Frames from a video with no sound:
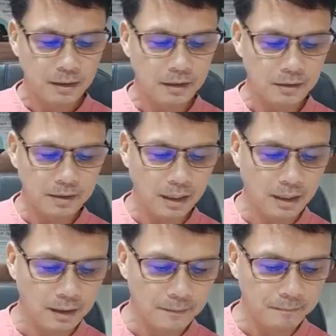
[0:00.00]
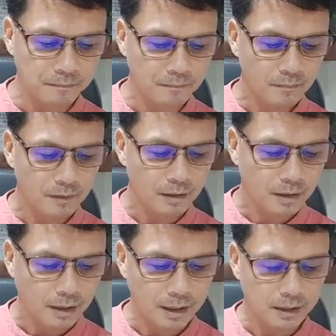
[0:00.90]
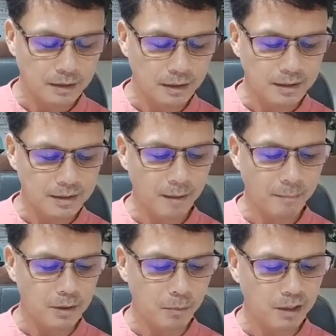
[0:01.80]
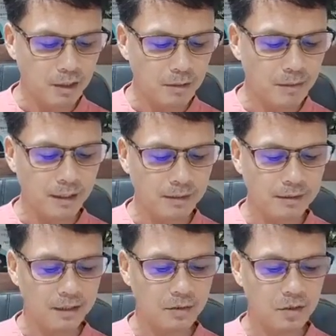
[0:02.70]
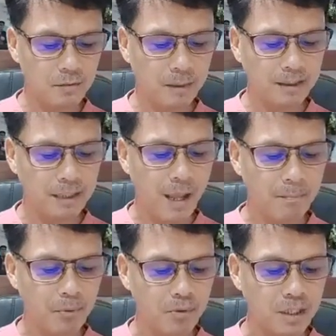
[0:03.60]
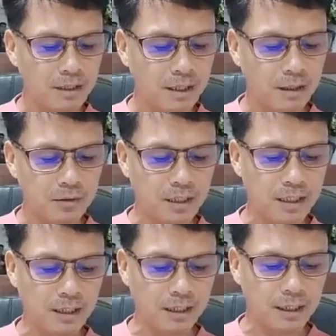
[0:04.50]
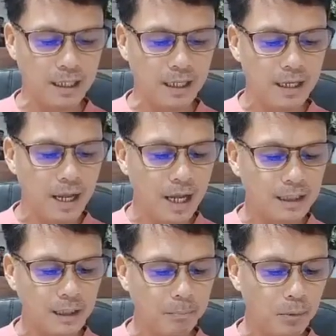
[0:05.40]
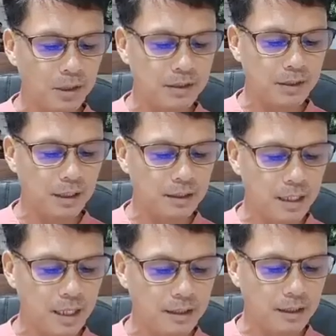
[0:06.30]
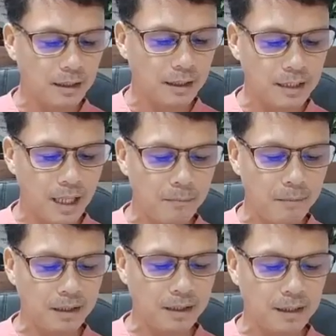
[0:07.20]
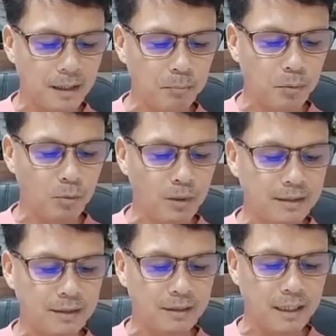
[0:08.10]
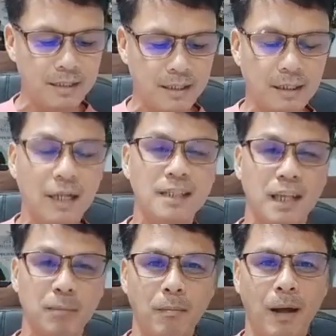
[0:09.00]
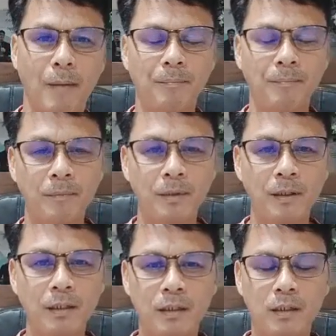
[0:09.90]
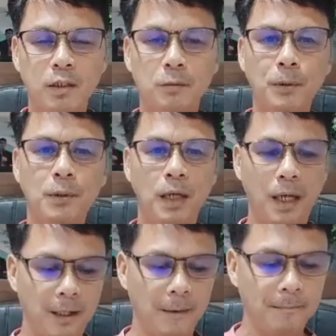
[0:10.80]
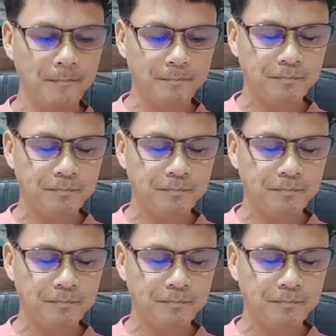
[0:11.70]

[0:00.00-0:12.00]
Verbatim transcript: dito sa uh, um, ah, 37, sabi, ganun malakas Jesus at pagkatapos ay nalagutan ng hininga at napunit sa gitna ng ang tabing ng templo mula sa itaas hanggang sa ibaba. Yun po, um,